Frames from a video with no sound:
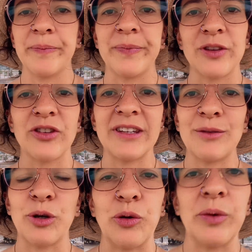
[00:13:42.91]
Entonces,
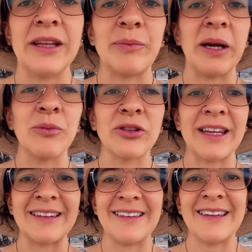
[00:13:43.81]
bueno, esperemos
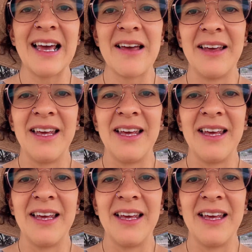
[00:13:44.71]
que así sea.